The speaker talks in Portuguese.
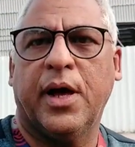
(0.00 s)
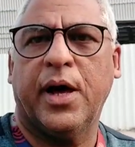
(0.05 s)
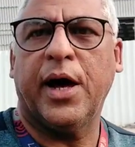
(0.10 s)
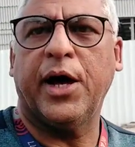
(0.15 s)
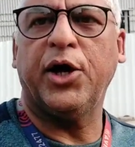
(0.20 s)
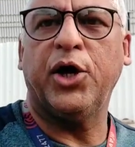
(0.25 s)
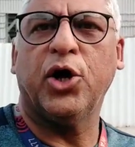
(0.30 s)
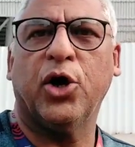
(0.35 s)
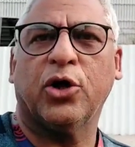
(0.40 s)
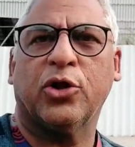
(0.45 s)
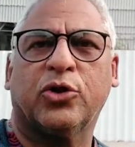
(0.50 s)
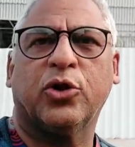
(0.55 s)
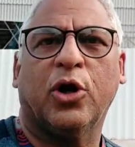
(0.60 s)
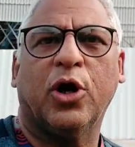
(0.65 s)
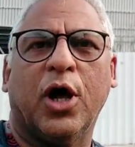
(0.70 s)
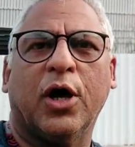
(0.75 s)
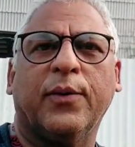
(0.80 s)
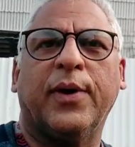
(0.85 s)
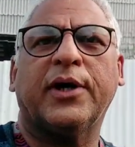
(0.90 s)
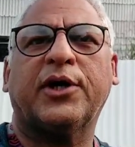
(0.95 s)
Aí, ó, tô
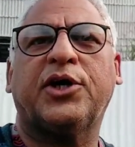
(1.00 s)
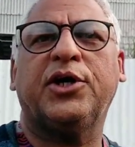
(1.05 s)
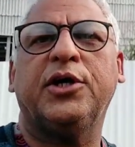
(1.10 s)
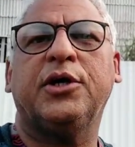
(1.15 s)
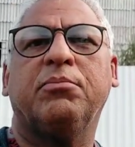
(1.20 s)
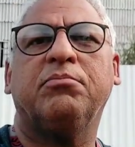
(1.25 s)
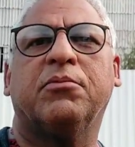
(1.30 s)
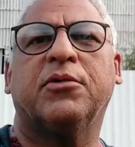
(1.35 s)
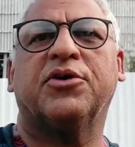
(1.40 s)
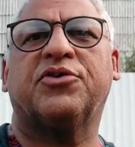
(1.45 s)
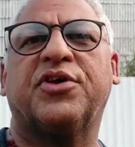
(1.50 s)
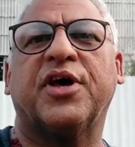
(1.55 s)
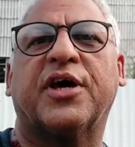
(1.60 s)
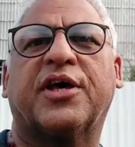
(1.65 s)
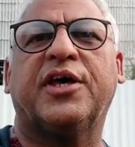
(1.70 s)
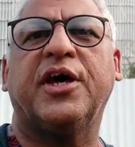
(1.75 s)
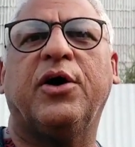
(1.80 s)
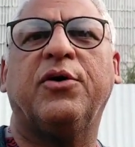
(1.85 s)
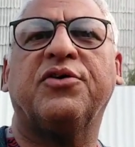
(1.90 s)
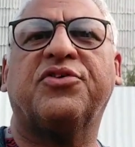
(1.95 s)
logo aqui. Esse
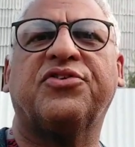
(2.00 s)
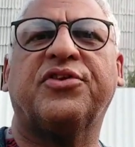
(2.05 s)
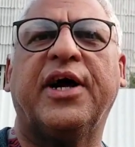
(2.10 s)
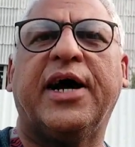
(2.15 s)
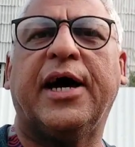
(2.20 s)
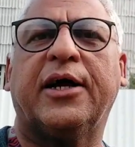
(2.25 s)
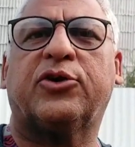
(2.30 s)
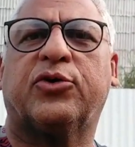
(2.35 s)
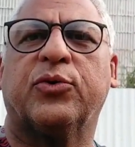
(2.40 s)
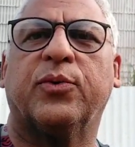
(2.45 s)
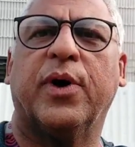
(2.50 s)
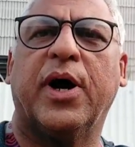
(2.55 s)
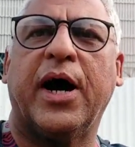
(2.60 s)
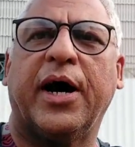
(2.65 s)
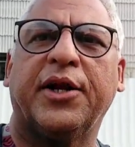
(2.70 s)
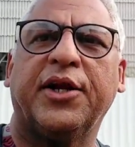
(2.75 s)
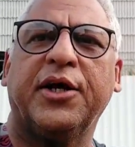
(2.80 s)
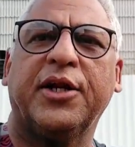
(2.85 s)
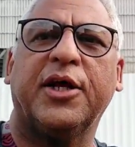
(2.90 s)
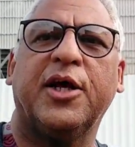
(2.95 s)
aqui é o estádio,
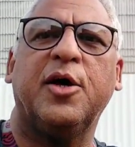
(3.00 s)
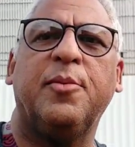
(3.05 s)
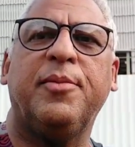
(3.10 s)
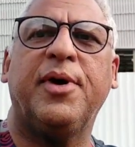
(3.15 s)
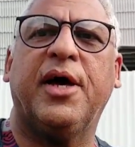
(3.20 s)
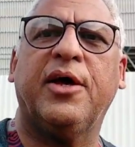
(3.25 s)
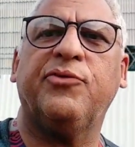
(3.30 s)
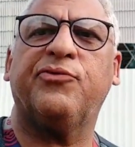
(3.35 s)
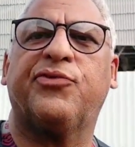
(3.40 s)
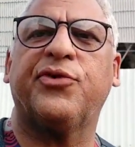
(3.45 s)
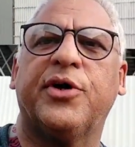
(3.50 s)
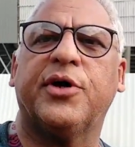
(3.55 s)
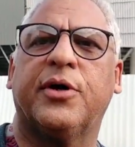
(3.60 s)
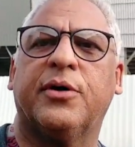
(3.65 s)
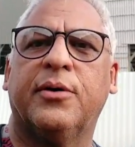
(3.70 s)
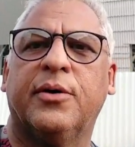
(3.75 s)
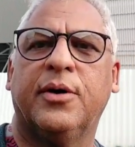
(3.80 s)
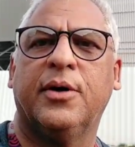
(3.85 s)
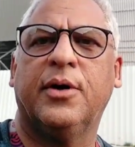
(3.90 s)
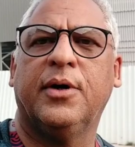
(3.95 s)
Arena MRV.
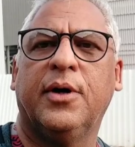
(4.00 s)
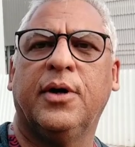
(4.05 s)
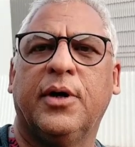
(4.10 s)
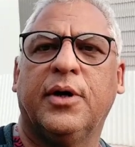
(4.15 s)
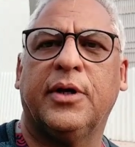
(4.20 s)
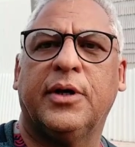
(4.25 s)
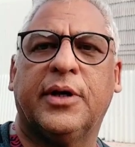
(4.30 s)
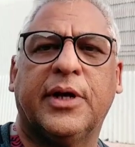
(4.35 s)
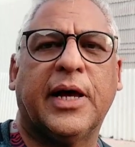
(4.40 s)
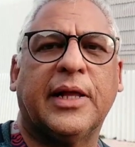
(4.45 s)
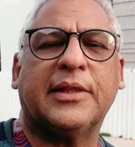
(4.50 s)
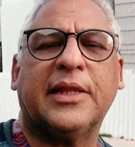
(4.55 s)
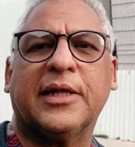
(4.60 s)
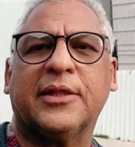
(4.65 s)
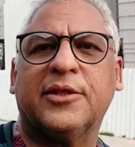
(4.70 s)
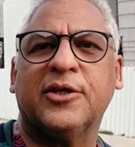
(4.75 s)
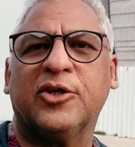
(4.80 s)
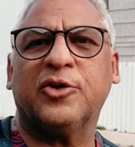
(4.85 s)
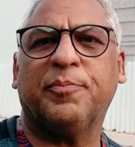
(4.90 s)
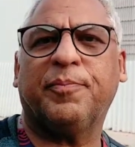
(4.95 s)
Já tá
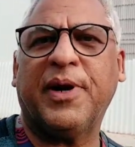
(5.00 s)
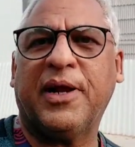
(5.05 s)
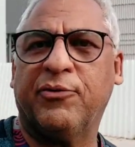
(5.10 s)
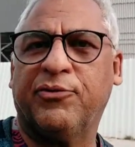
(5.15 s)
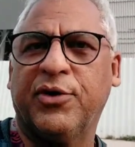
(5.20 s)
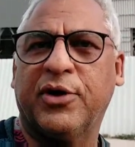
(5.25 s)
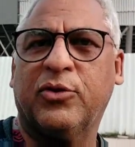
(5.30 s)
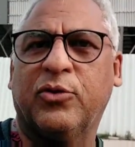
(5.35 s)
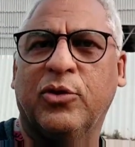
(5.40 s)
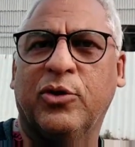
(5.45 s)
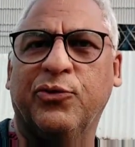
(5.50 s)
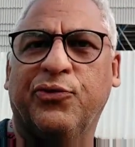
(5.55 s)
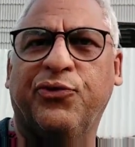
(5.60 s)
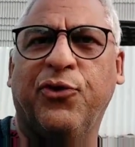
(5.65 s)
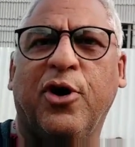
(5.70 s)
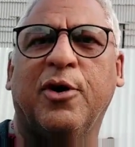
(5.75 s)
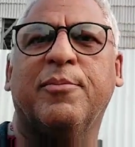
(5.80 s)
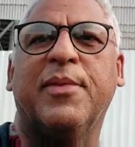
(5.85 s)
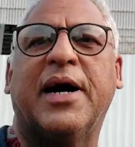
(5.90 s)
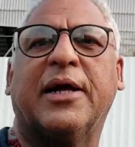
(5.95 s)
dando para ver todo o
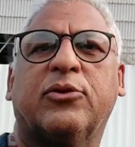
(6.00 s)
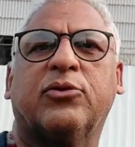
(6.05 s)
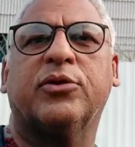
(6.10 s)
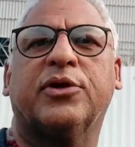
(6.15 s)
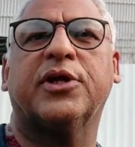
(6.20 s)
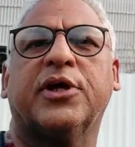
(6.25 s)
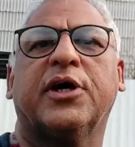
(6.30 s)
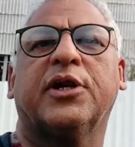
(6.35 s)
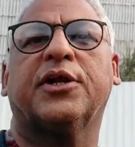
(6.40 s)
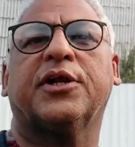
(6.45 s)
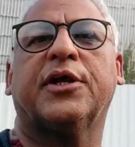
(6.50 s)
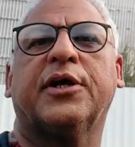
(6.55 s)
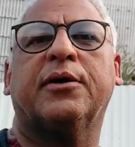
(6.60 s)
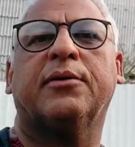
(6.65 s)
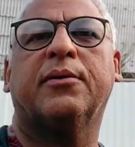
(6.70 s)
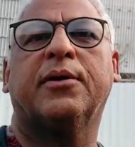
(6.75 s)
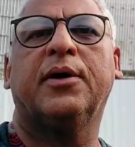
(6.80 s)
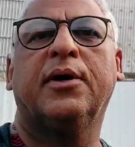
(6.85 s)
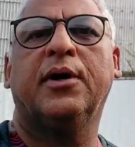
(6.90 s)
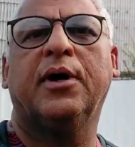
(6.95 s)
formato dele, né?
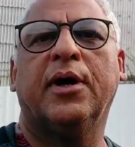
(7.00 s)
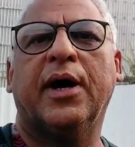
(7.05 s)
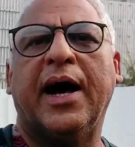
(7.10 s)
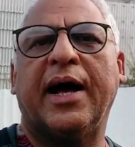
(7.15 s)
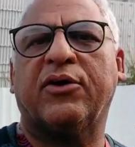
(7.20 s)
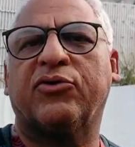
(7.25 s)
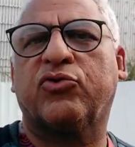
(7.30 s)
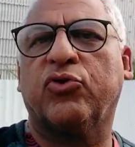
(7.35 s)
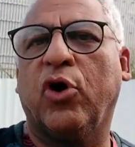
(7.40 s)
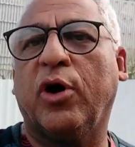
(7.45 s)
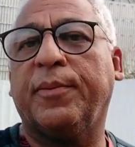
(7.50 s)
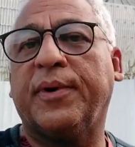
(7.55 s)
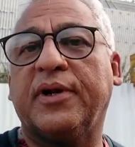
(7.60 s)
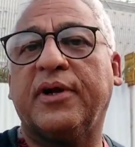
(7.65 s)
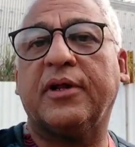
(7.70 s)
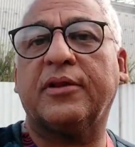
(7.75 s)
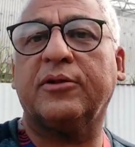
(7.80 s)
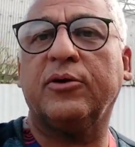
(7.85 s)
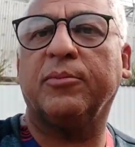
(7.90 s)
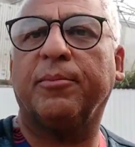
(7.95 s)
As obras
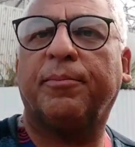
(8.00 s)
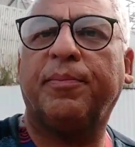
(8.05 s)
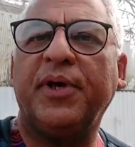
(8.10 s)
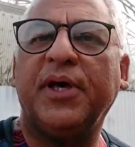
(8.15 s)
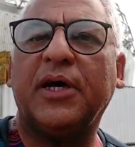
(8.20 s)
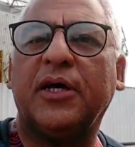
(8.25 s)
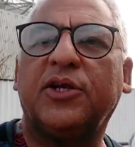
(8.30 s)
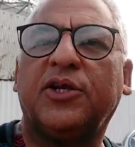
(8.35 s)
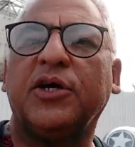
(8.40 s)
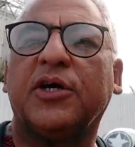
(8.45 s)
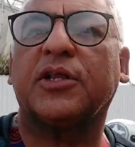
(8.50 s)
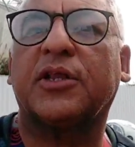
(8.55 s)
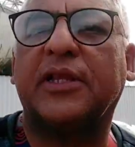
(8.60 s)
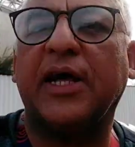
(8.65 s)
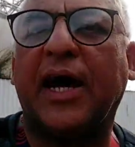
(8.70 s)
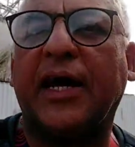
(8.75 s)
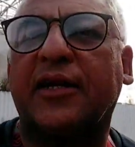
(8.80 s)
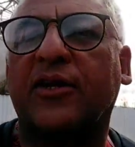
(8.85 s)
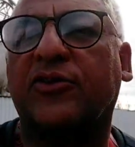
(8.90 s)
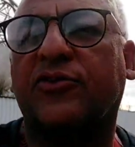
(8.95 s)
já estão bem
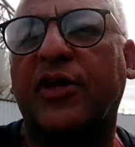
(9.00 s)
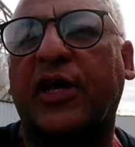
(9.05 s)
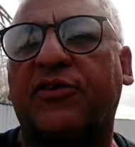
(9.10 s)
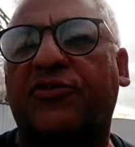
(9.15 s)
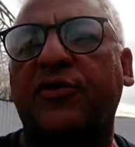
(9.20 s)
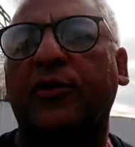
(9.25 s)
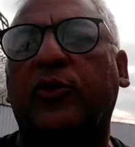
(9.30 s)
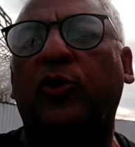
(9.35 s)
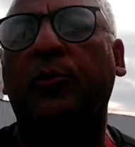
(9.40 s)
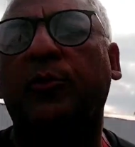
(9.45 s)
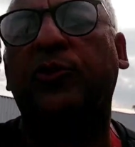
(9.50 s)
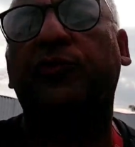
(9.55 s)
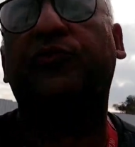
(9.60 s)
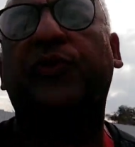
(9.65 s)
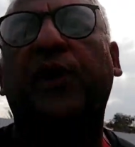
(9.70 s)
adiantadas, assim como eu